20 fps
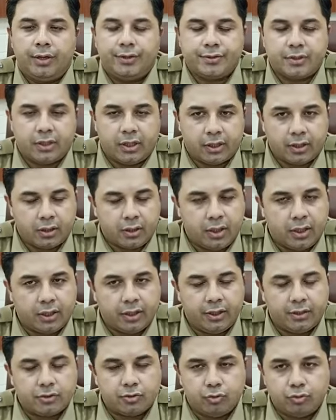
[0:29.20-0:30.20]
इस घटना
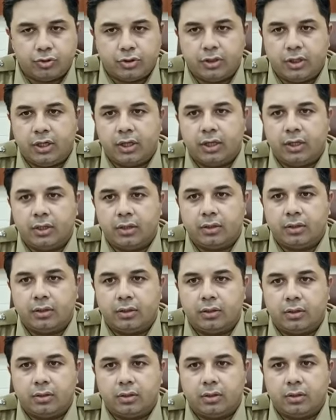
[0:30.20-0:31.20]
की सूचना
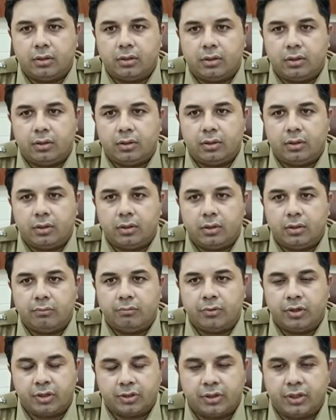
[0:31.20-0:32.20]

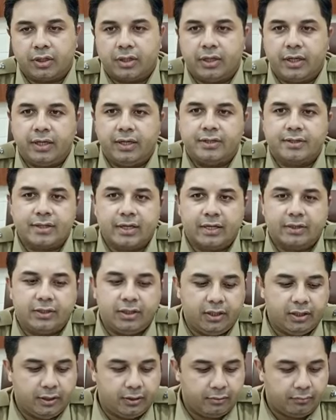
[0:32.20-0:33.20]
मृतक के ही
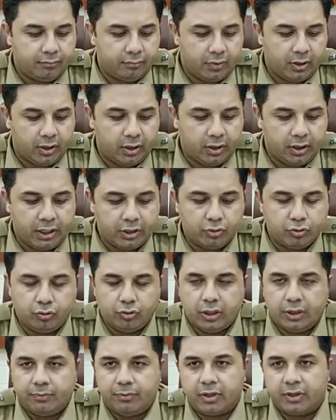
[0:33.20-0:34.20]
साथी एक
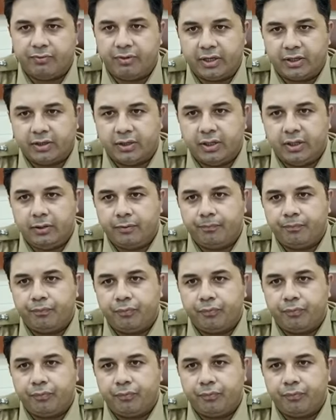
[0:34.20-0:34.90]
राजू नामक व्यक्ति